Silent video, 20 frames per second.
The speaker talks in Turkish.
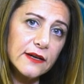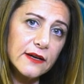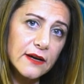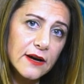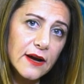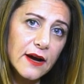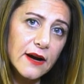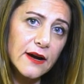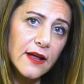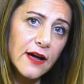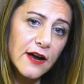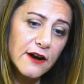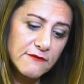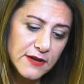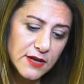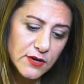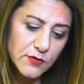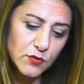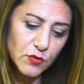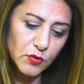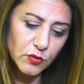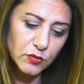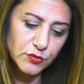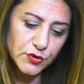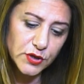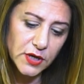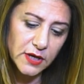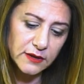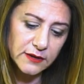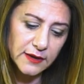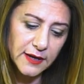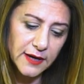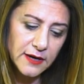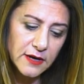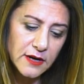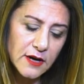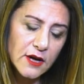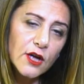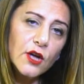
kararlar veriyor olacaklar.